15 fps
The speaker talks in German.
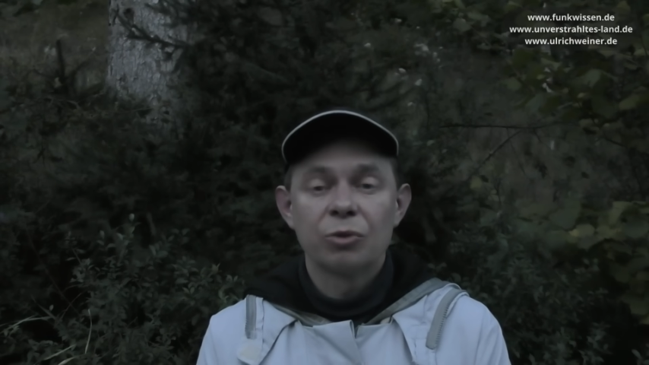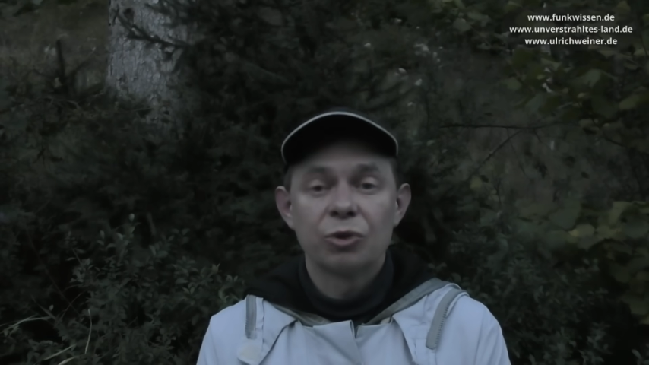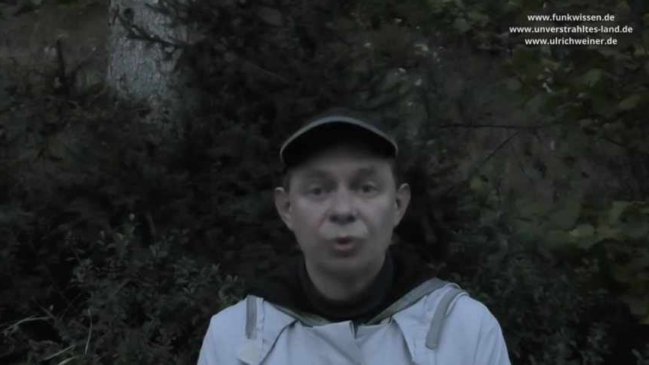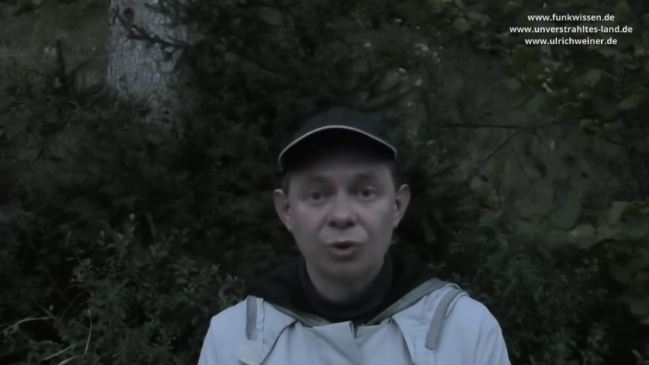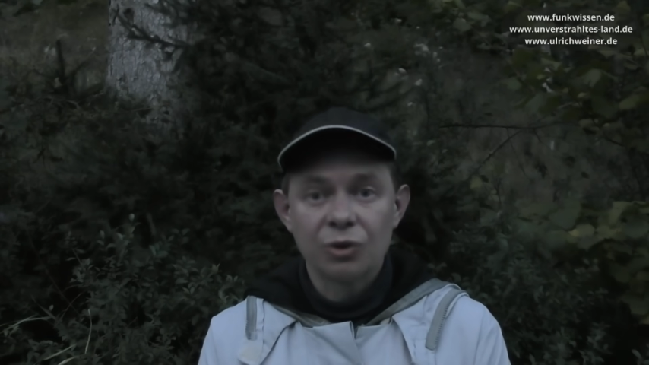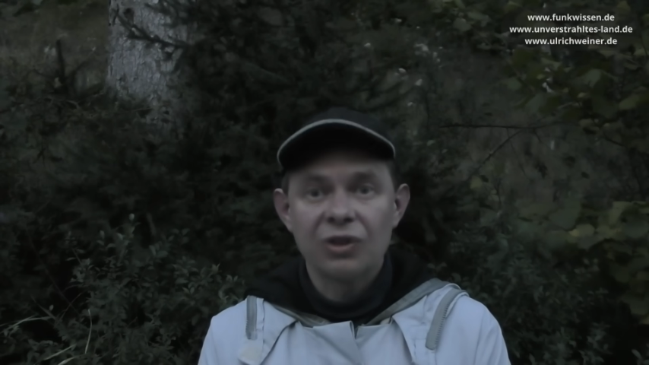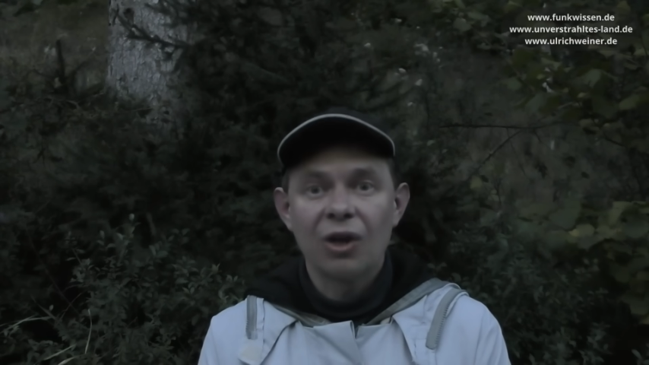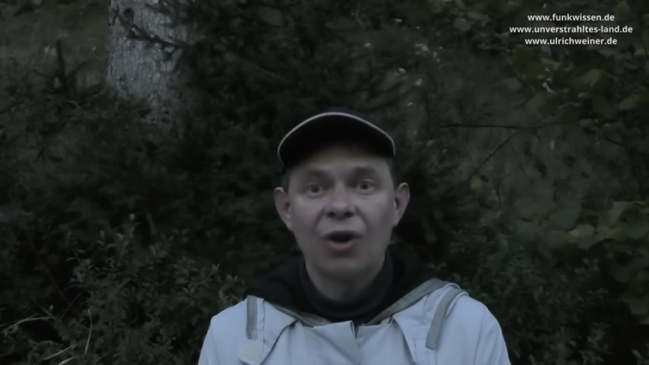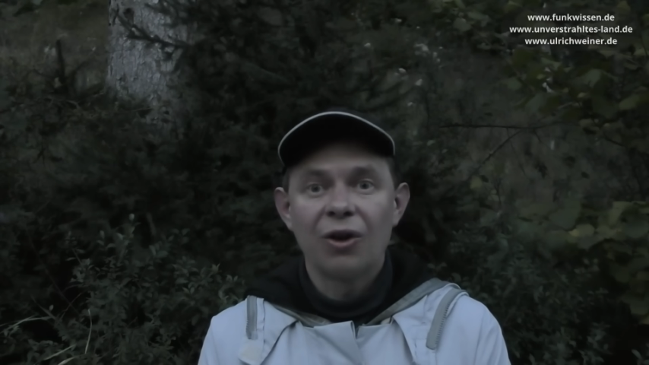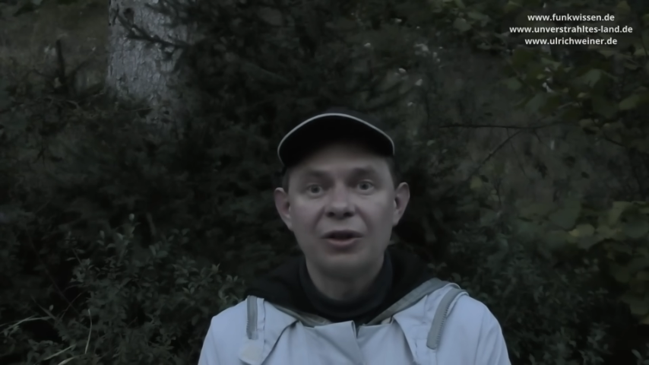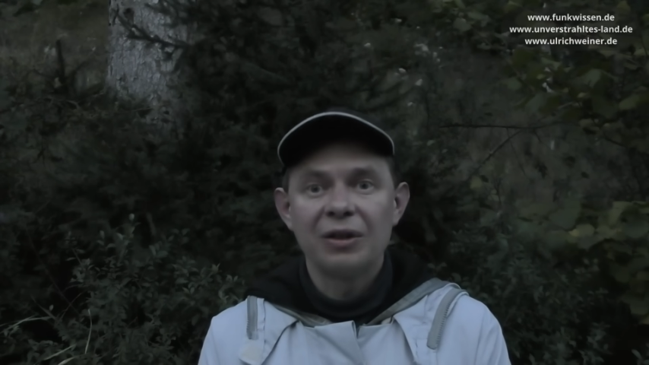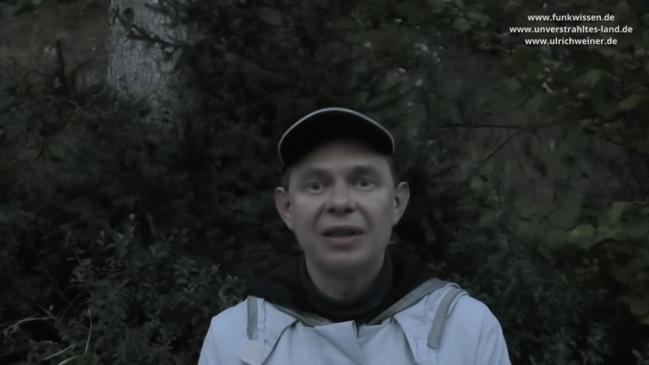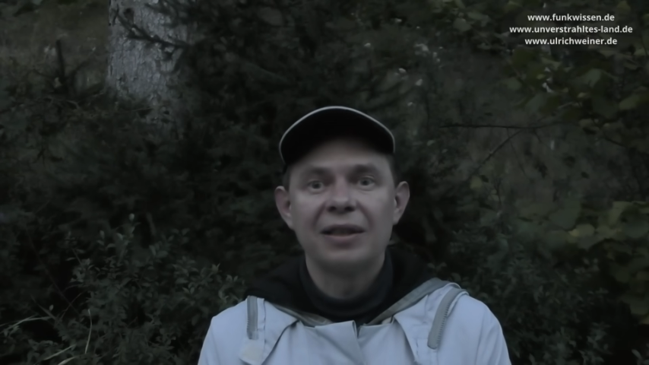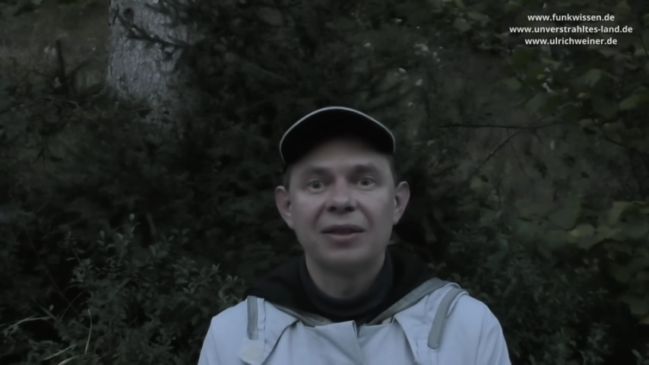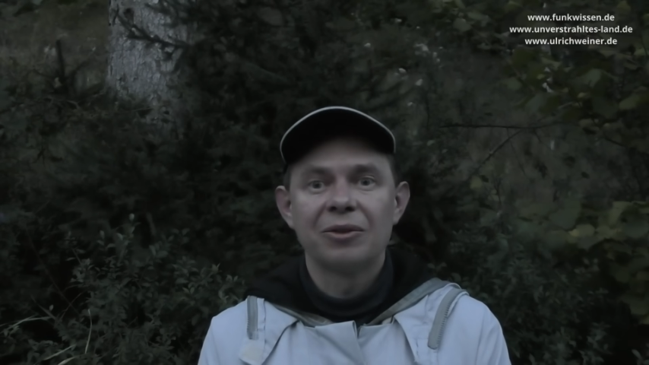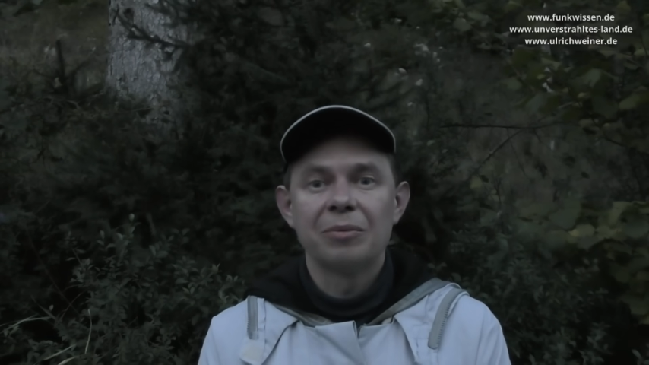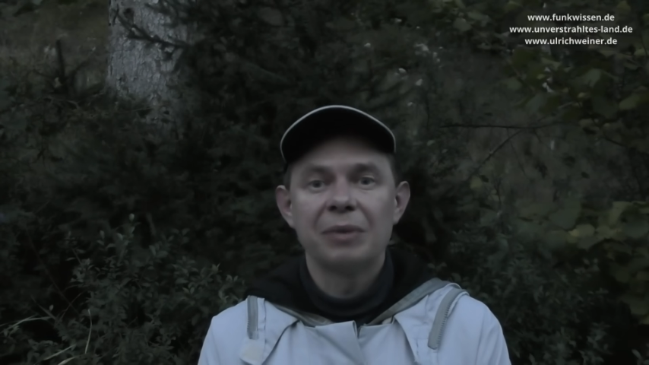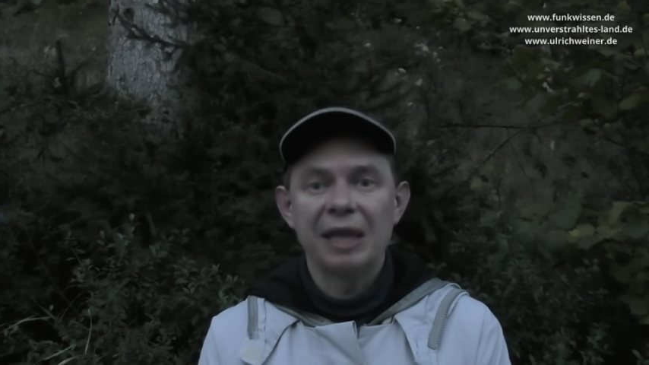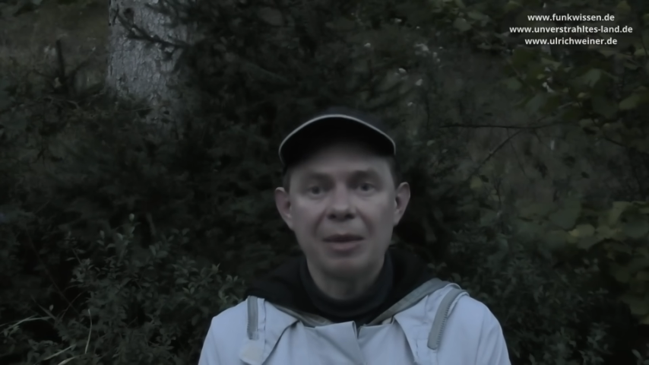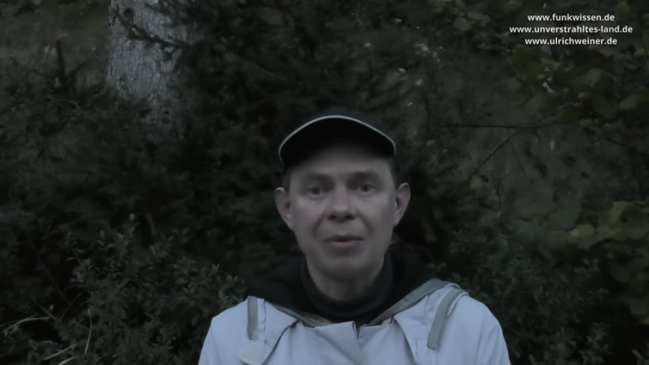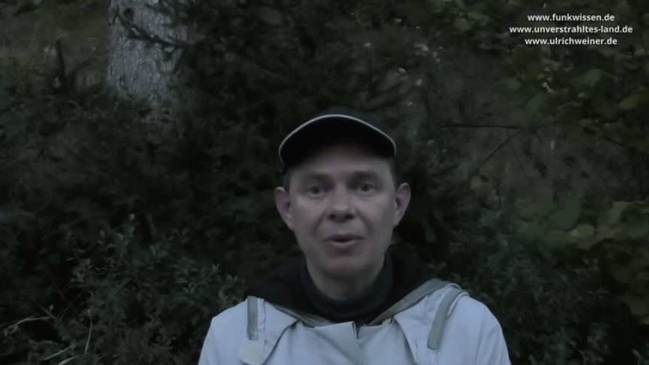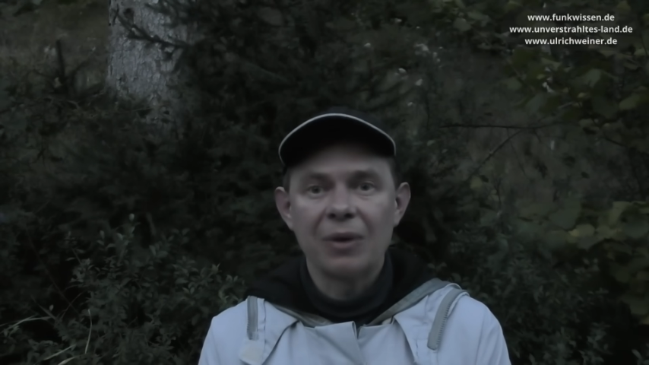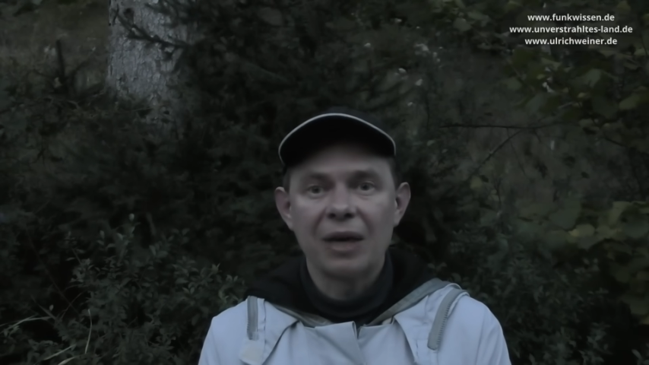Schutz der häuslichen Umgebung.